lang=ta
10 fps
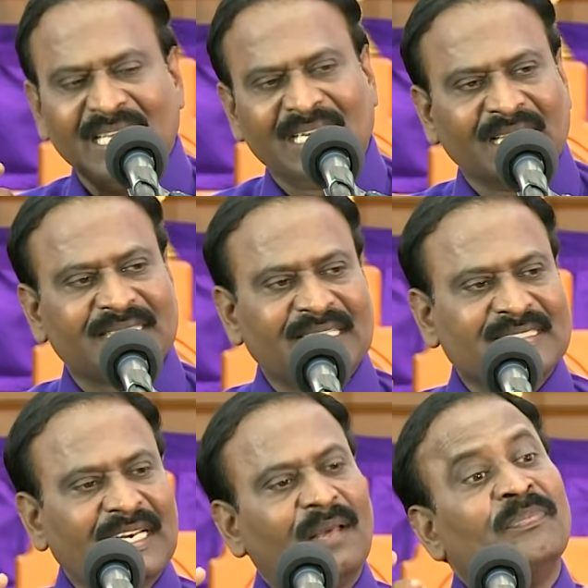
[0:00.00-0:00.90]
தீர்க்க
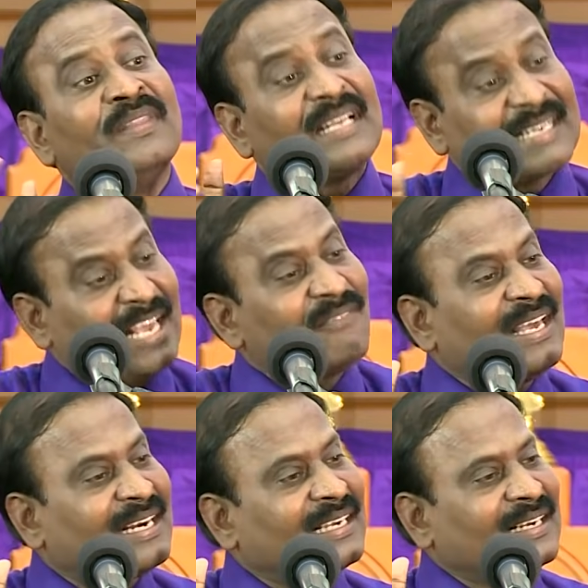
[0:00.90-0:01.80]
தரிசனம்
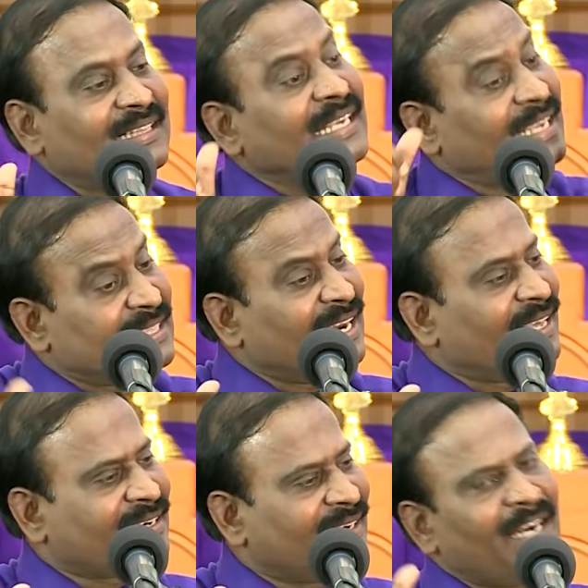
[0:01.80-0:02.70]
நிறைவேறுகிறது எதில்
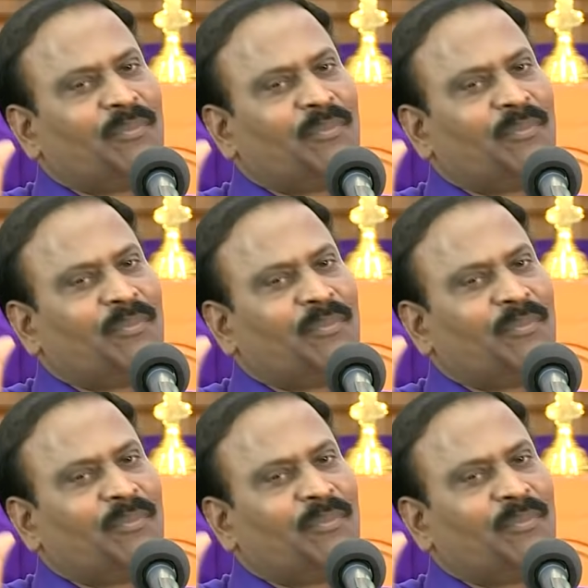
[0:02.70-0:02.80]
இருக்குன்னா